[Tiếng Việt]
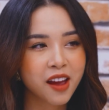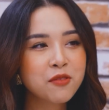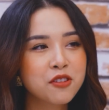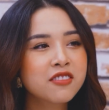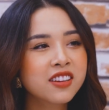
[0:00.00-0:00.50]

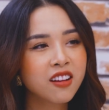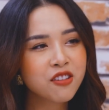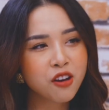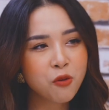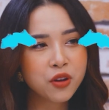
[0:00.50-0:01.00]
em tưởng anh
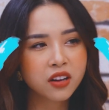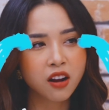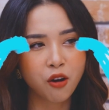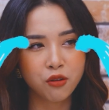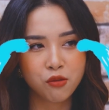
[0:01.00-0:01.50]
nói trong nguyên
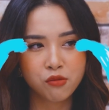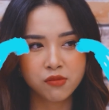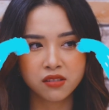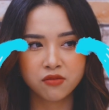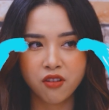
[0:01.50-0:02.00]
nồi luôn
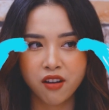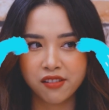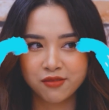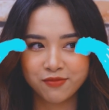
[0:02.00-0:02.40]
mang về